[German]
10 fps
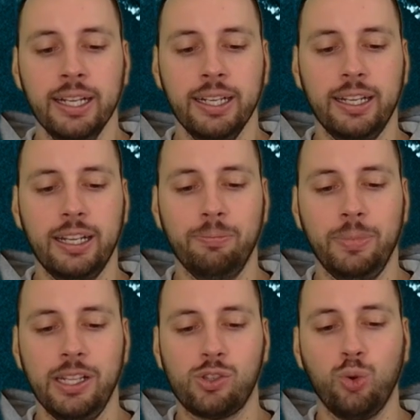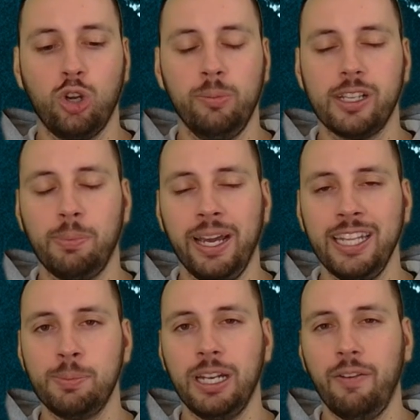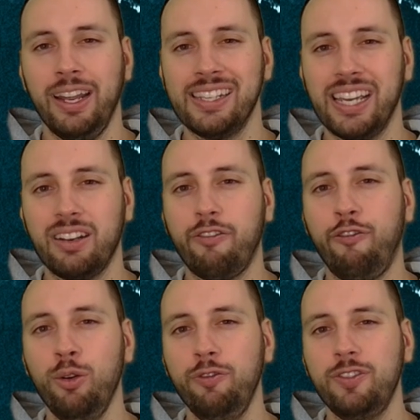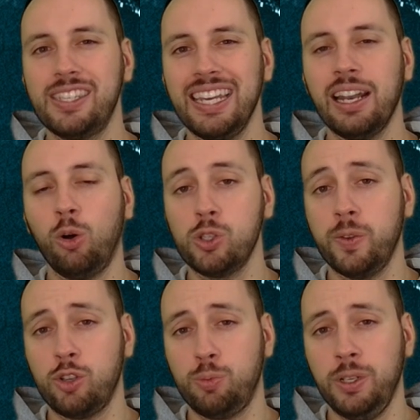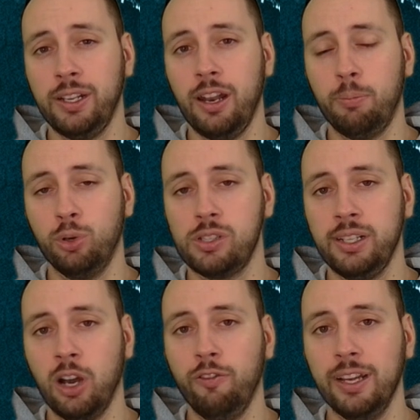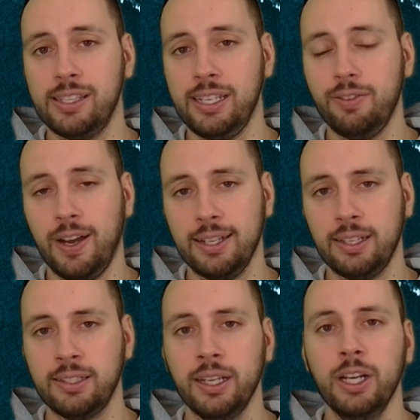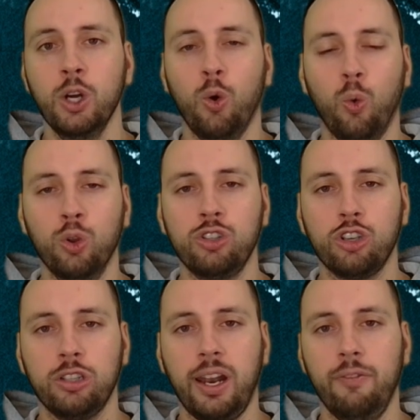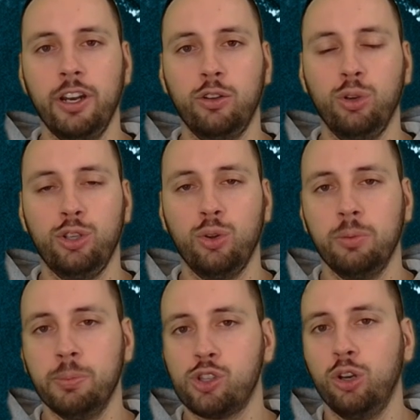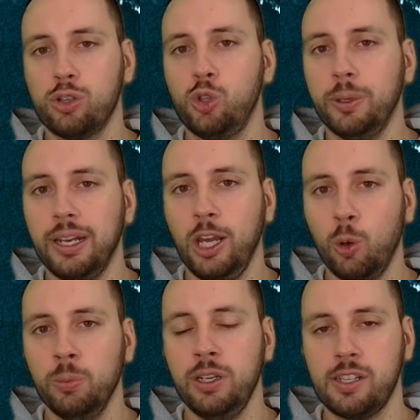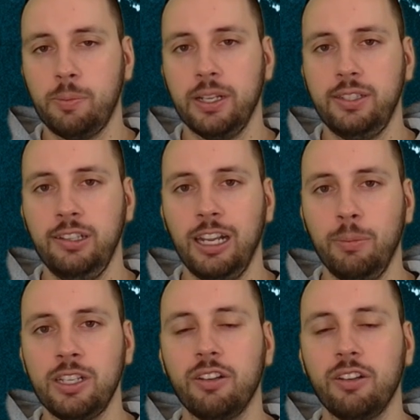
Ähm, hinzu kommt, dass Mainz mittlerweile seit 15 Auswärtsspielen in der Bundesliga auf einen Sieg wartet. Und äh, dann haben wir natürlich noch ein besonderes Jubiläum in dieser Partie, nämlich